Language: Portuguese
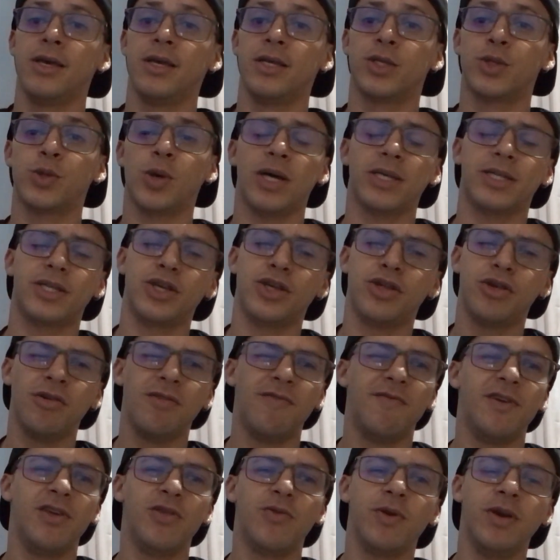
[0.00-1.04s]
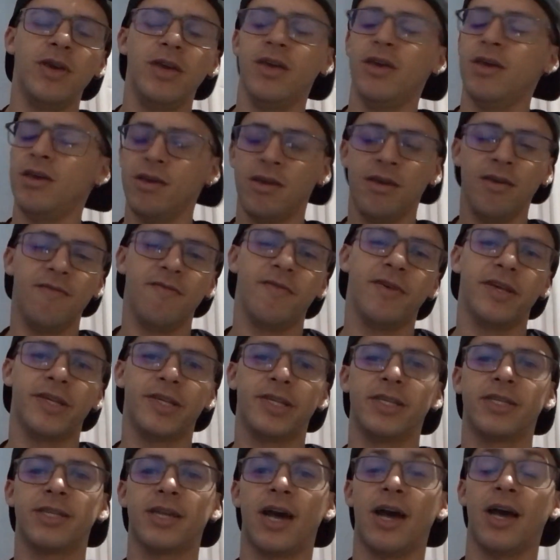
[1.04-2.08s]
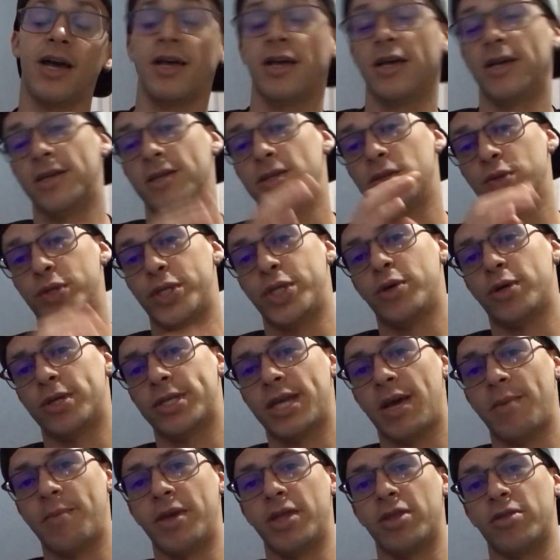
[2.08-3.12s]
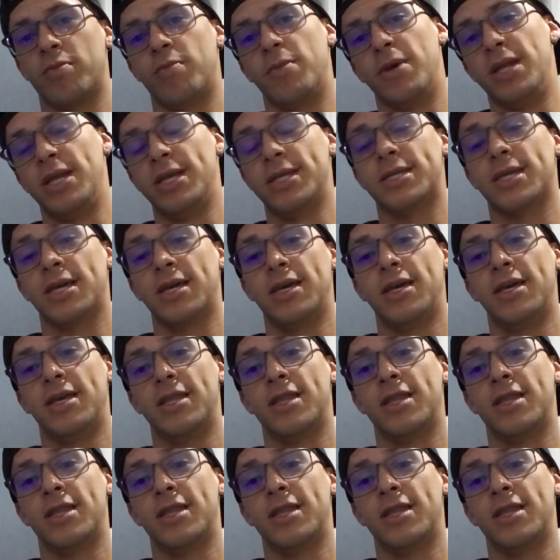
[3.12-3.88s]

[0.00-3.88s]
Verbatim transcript: Só assistir o vídeo aí e ver se tá no seu orçamento, beleza?